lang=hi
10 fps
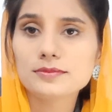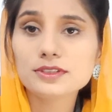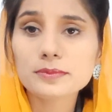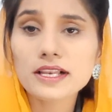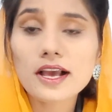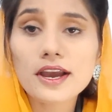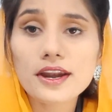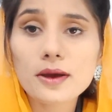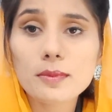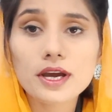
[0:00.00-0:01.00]
बसमीम्
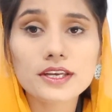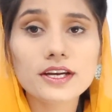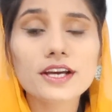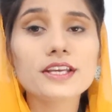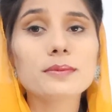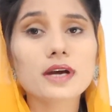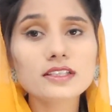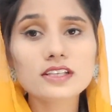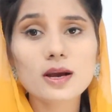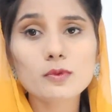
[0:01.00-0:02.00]

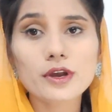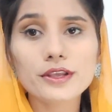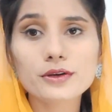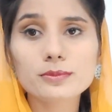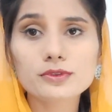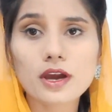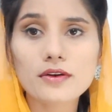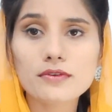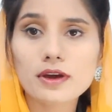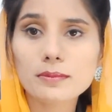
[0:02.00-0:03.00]
अल्लाम टू
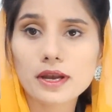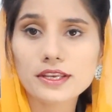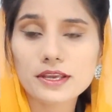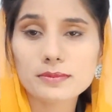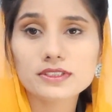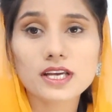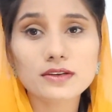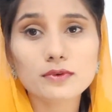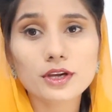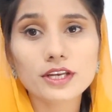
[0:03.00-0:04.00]
एवरी वन माई नेम इज़
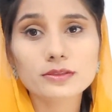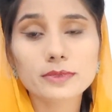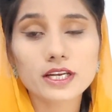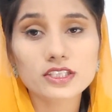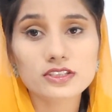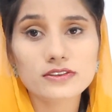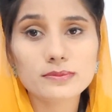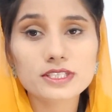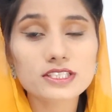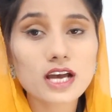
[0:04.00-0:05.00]
एडवोकेट मन्ना
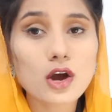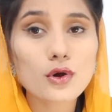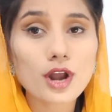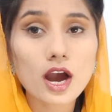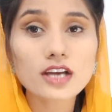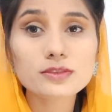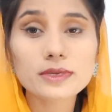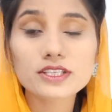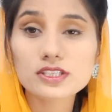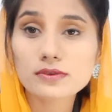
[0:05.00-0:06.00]
शरीफ मिर्ज़ा और आज
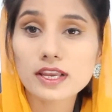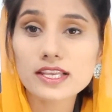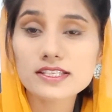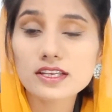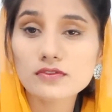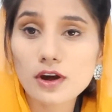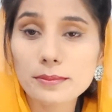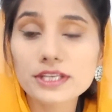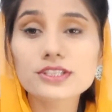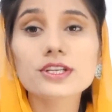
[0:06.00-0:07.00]
मैं जिस वाले से
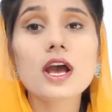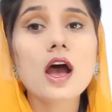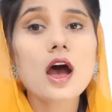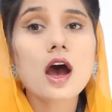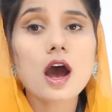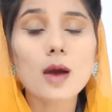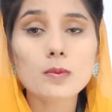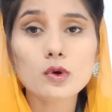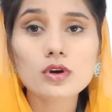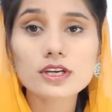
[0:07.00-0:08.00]
इंफॉर्मेशन
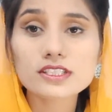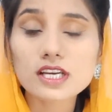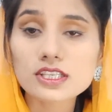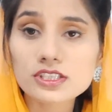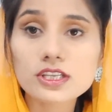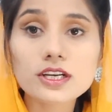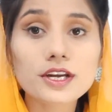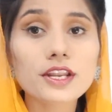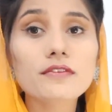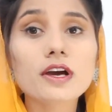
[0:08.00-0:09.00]
आप लोगों के साथ शेयर
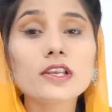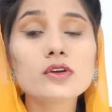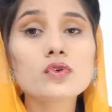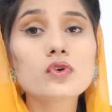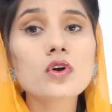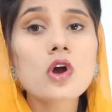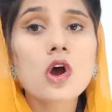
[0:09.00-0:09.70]
करने वाली हूँ